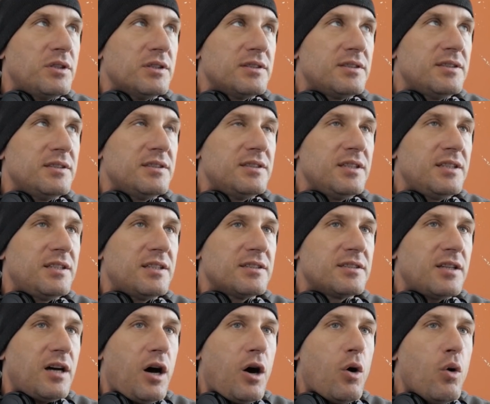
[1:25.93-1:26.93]
dass sie sich
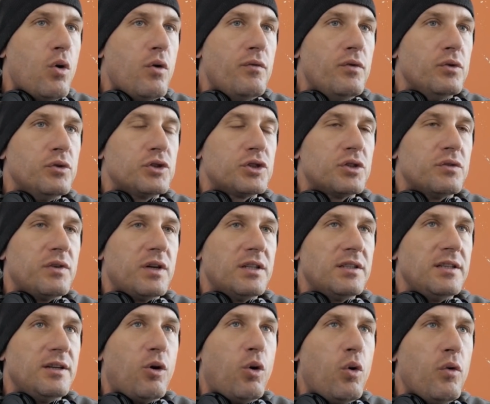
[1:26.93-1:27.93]
das auch wünschen, weil
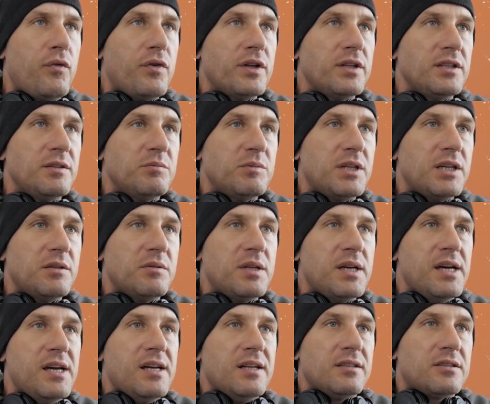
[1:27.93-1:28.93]
die hoffen, in den
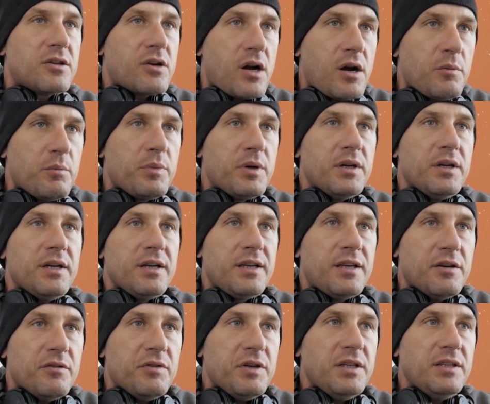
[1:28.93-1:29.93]
Trump
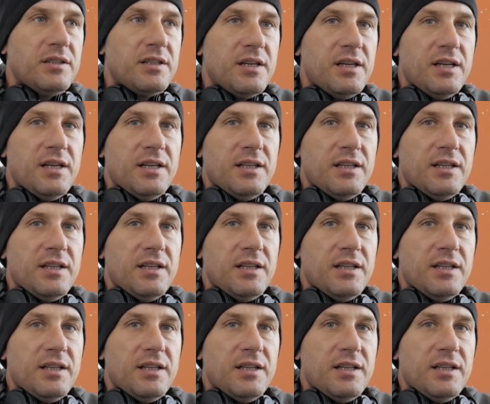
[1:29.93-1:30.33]
gewinnt,